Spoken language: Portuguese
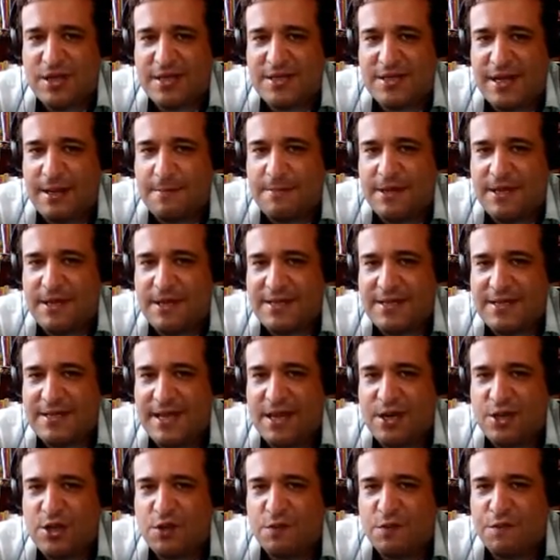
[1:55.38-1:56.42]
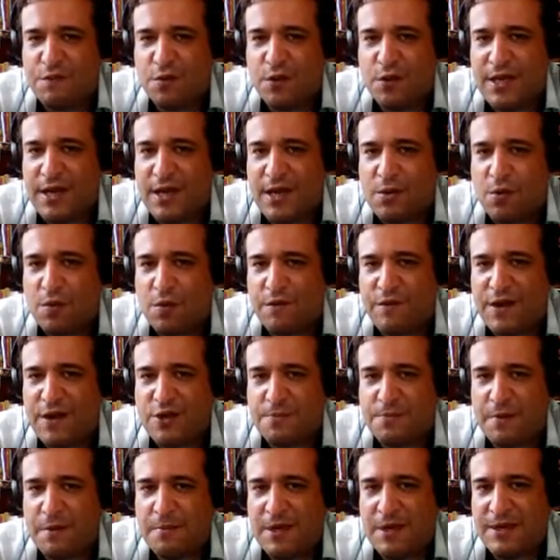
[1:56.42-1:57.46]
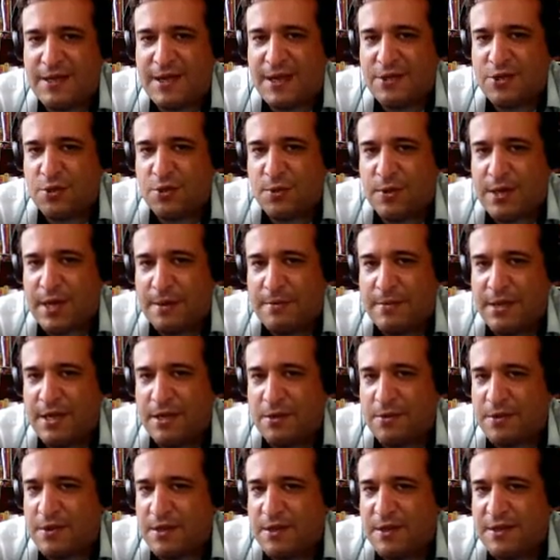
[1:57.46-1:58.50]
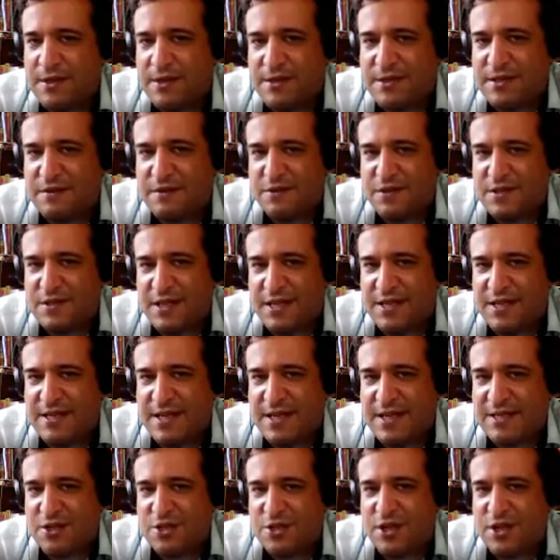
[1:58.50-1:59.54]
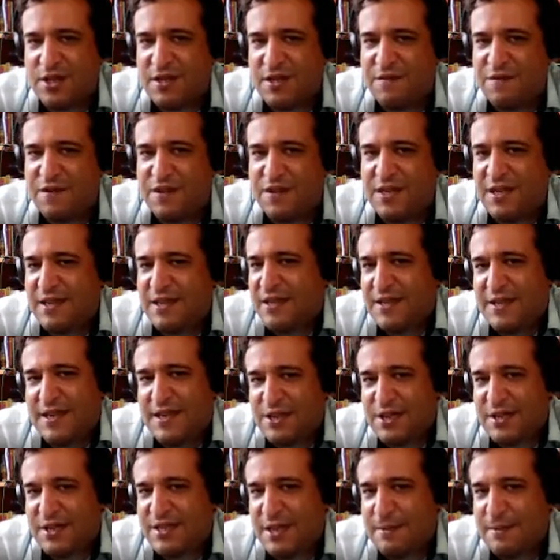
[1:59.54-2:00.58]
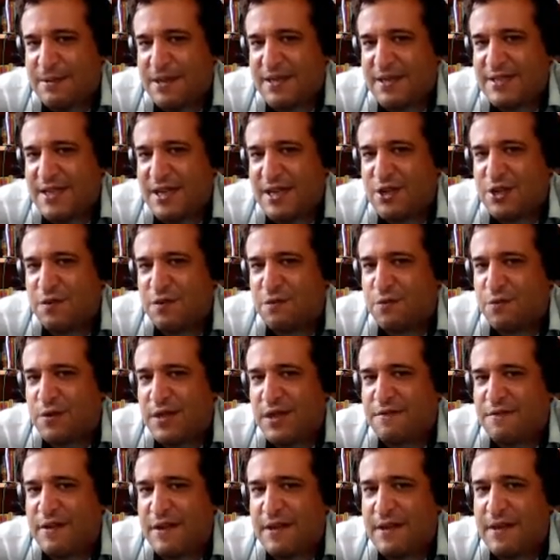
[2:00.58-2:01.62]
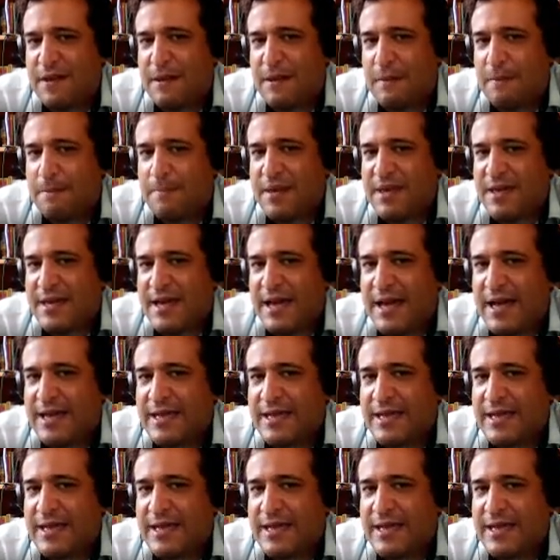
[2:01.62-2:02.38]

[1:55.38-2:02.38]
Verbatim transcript: já sabe que a série de Fourier converge para metade do caminho, se você quiser, você já define, já sabe que a série de Fourier vai pingar